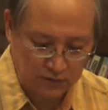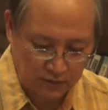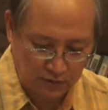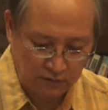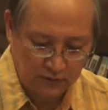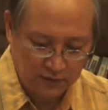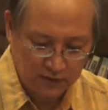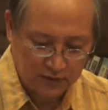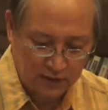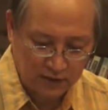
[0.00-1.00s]
的时候，
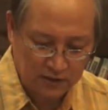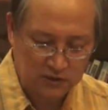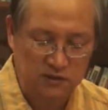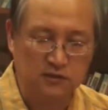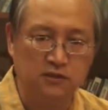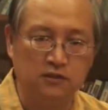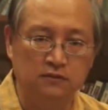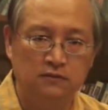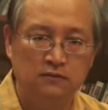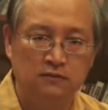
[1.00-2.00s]
在那个时
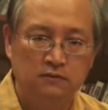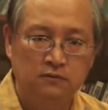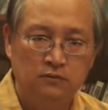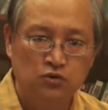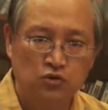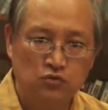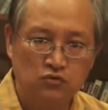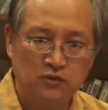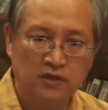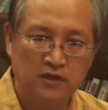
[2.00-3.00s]
期，居
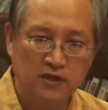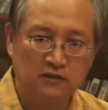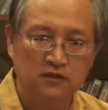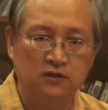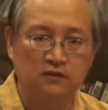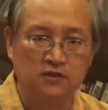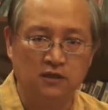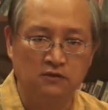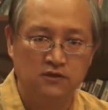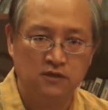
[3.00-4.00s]
住在那地，
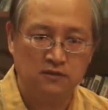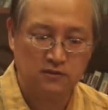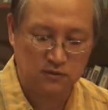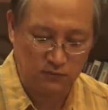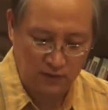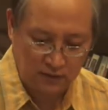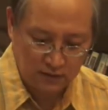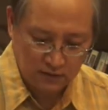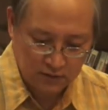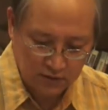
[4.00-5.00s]
只要称之为
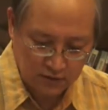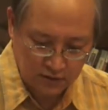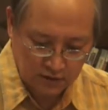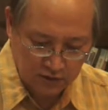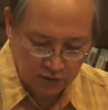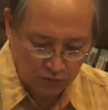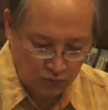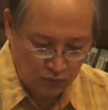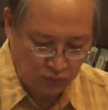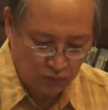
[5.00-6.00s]
自己是基督
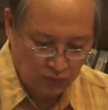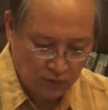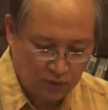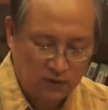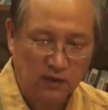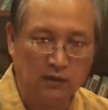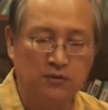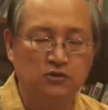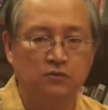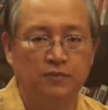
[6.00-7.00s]
徒，他
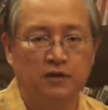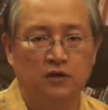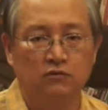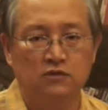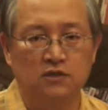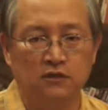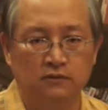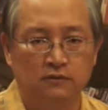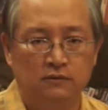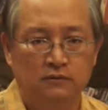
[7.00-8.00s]
们就被构
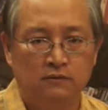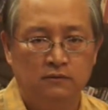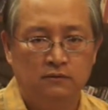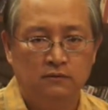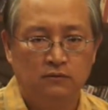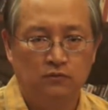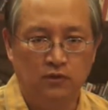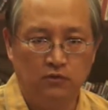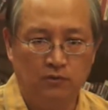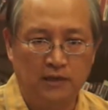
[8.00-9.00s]
成
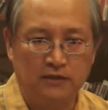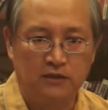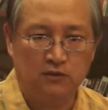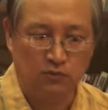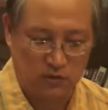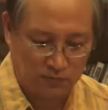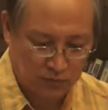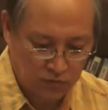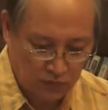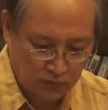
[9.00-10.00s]
对罗马帝国的
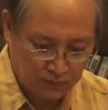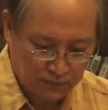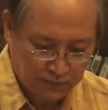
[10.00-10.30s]
不忠。